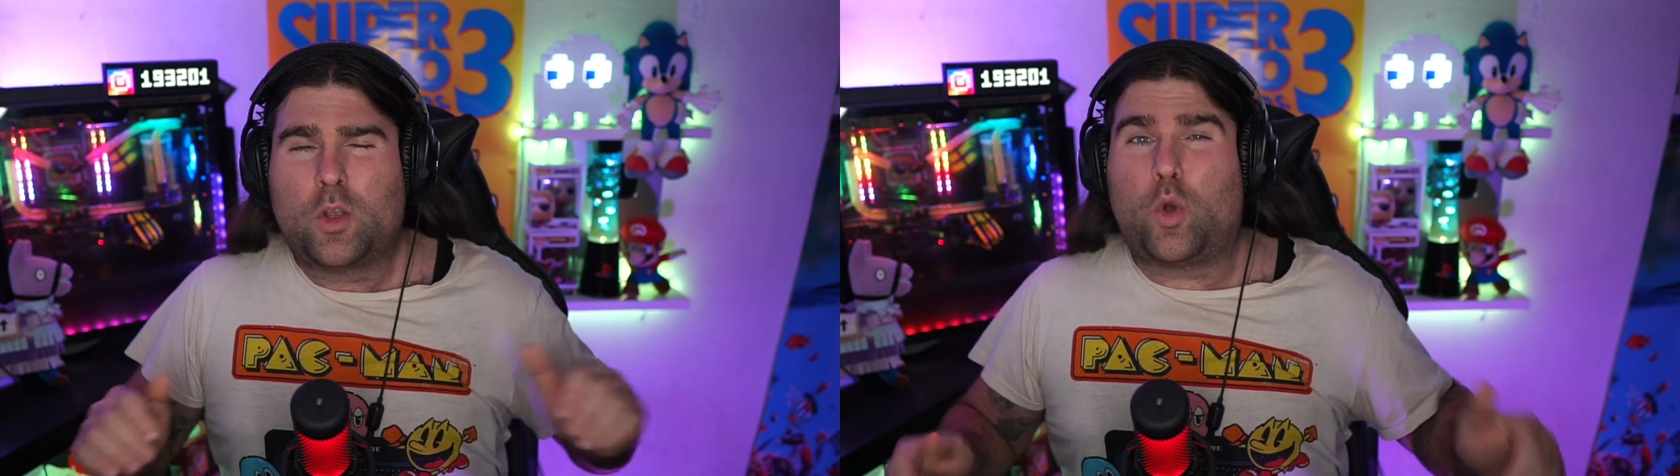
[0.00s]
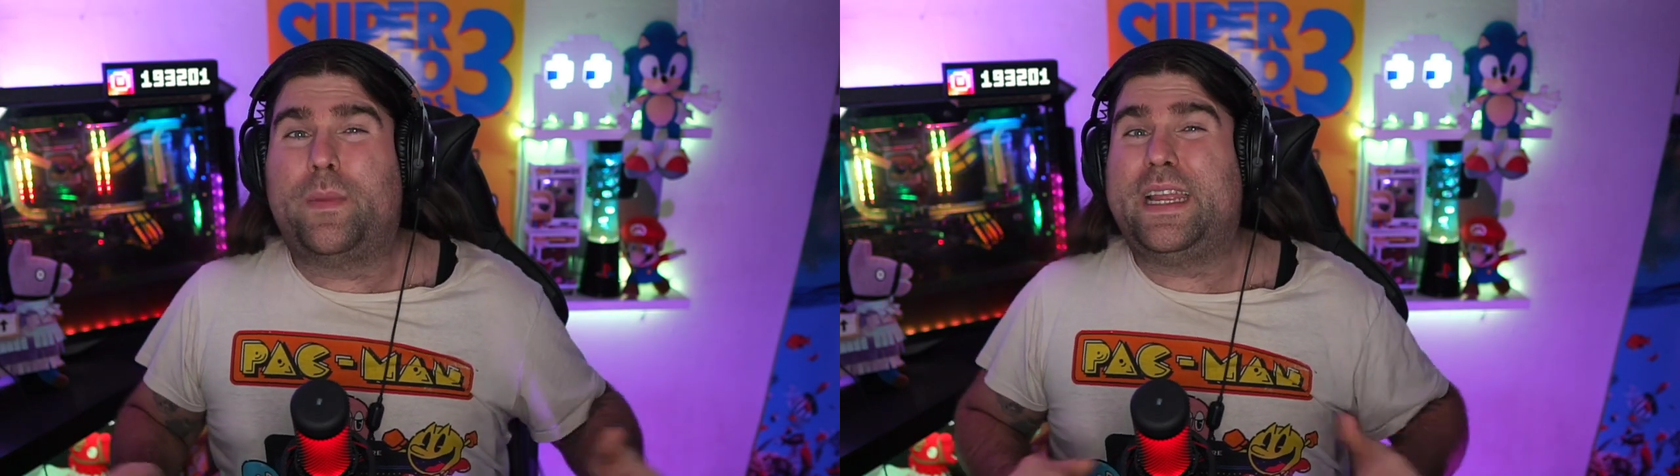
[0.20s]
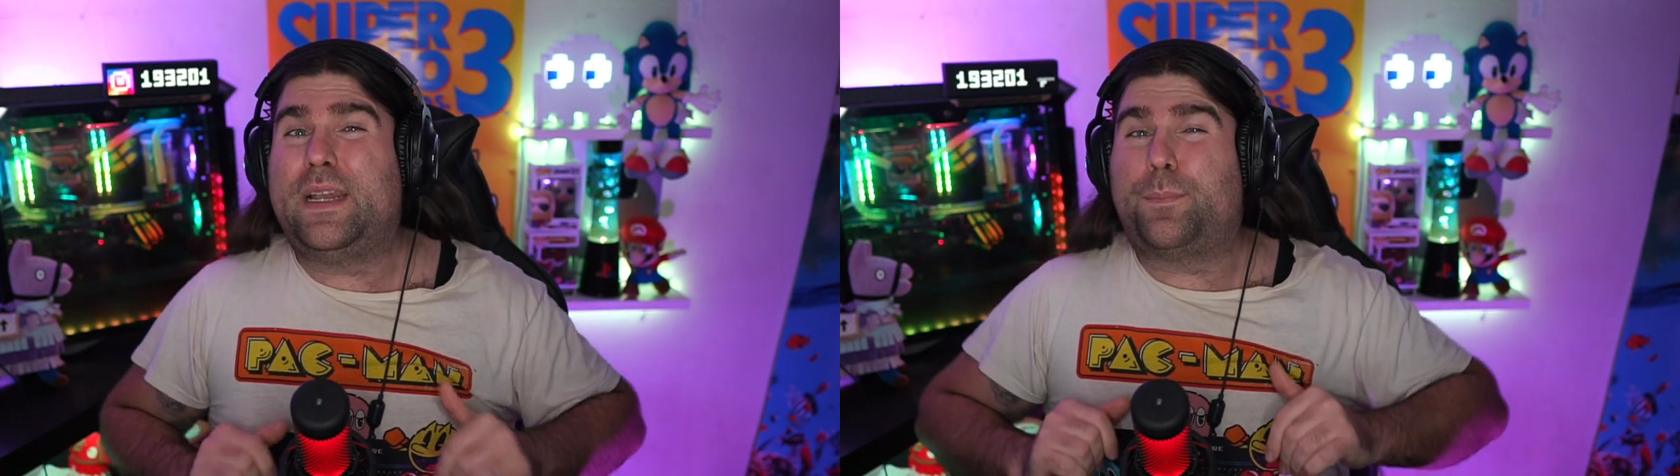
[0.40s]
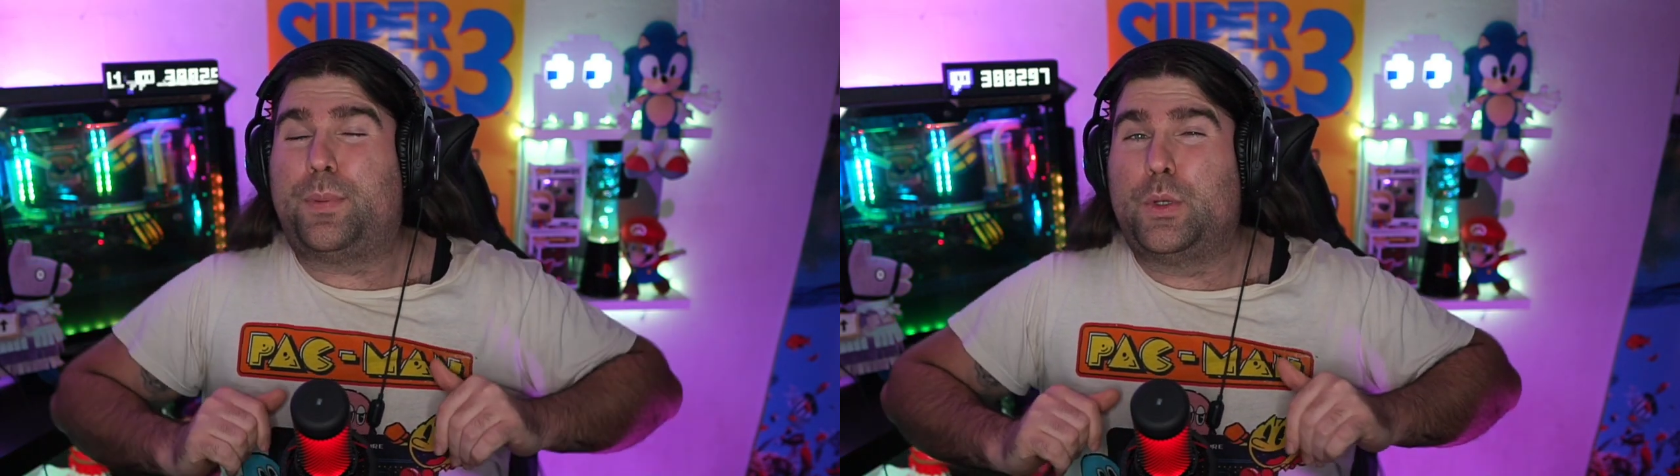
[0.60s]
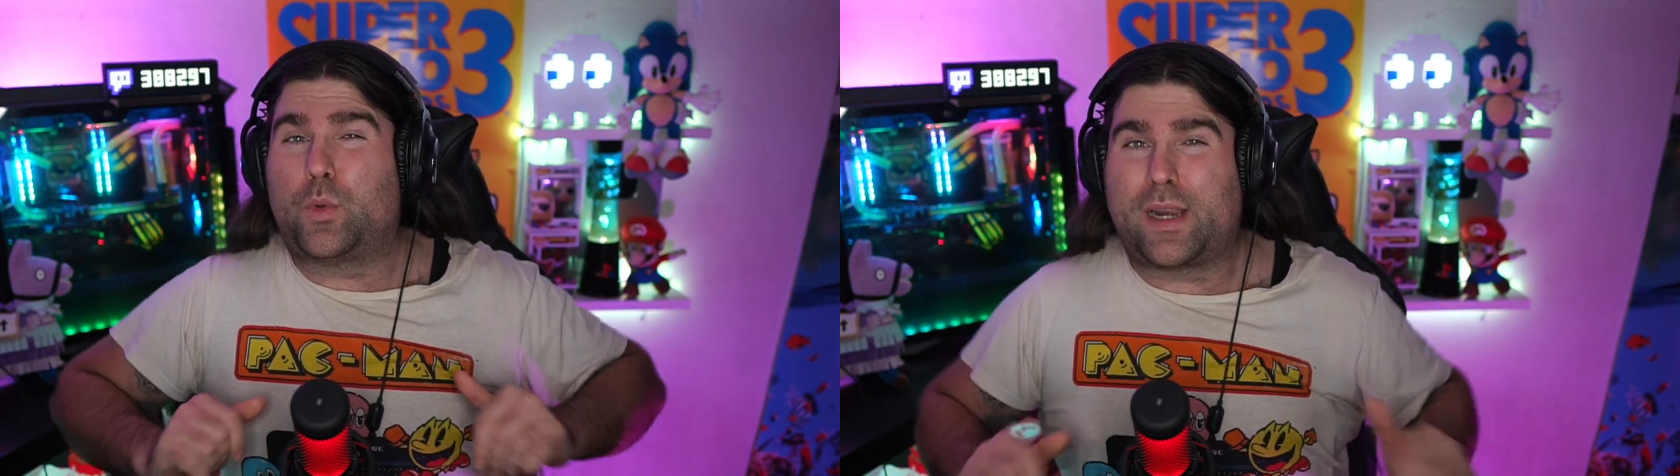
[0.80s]
come il
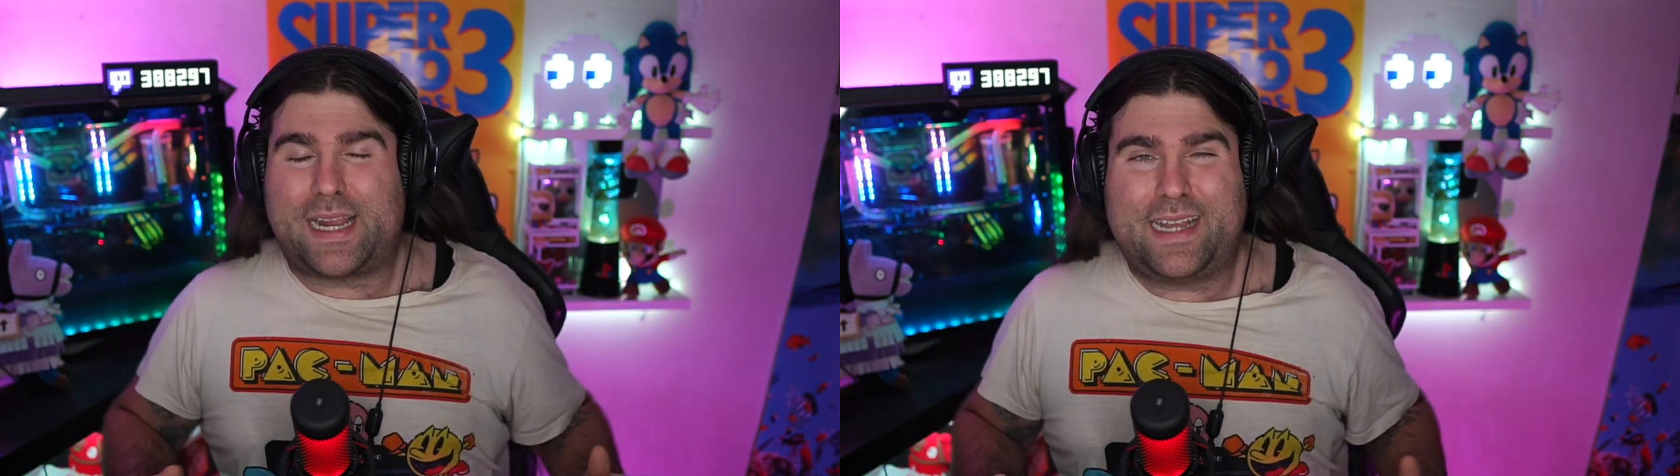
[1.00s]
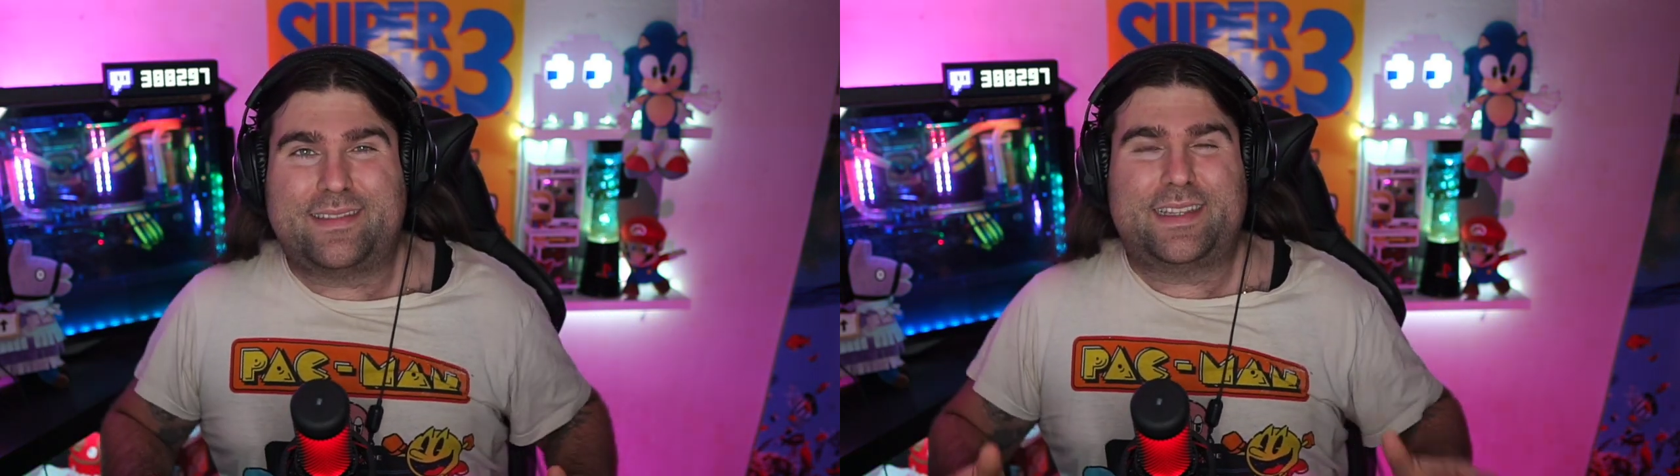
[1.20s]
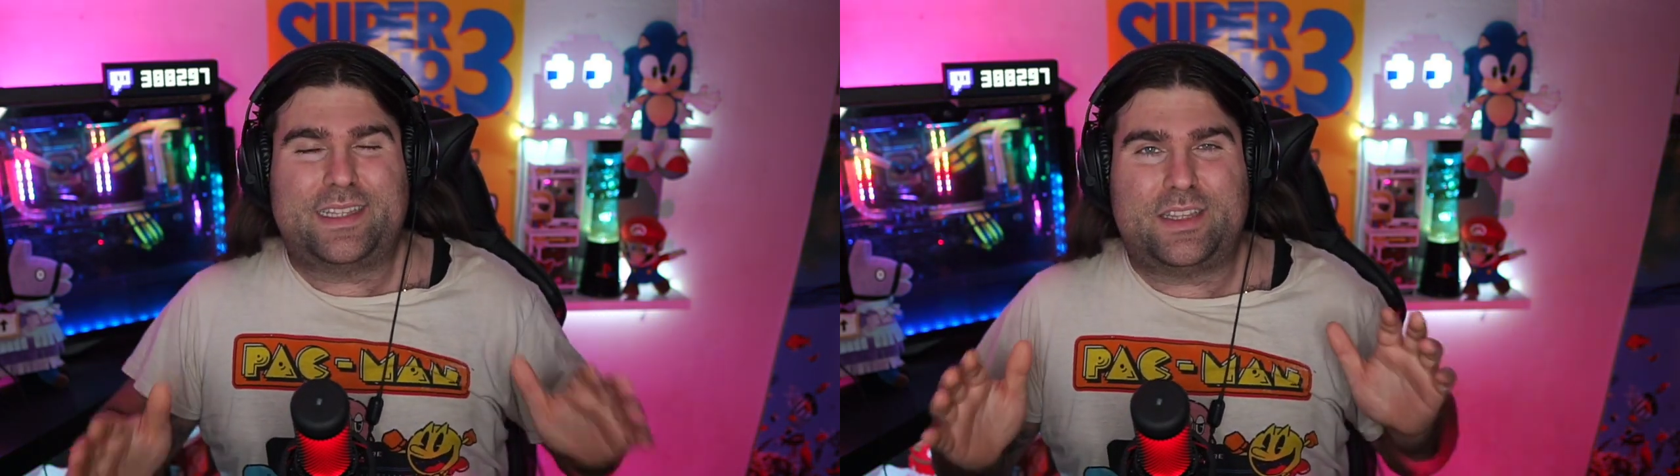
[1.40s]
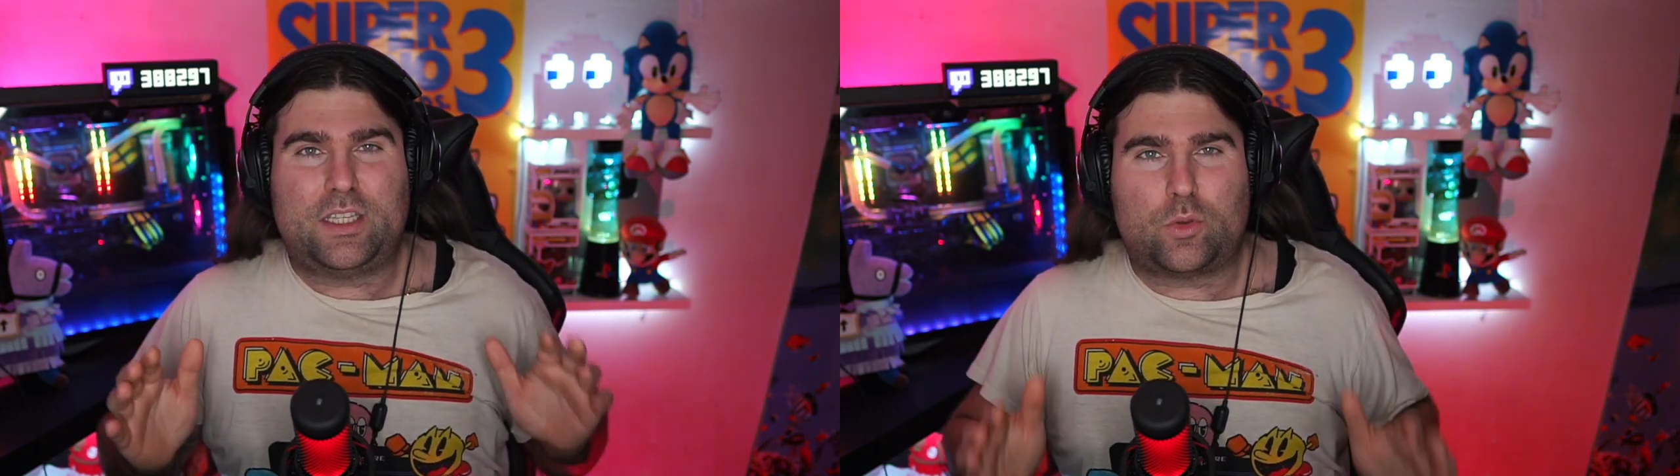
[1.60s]
più grande di